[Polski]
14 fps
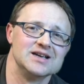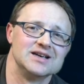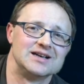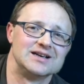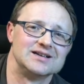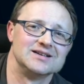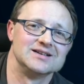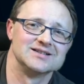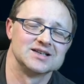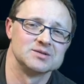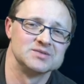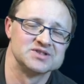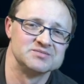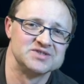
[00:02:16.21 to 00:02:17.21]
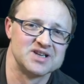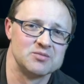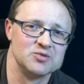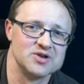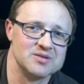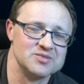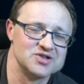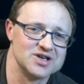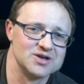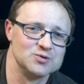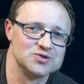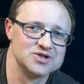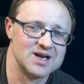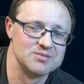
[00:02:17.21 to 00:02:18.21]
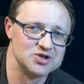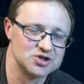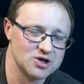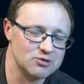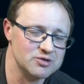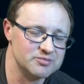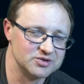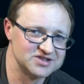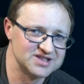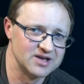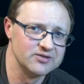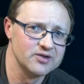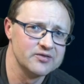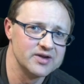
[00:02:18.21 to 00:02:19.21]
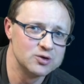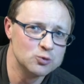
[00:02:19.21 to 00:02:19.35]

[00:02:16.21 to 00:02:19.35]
e, natomiast my zajmujemy się uczniami szkoły podstawowej,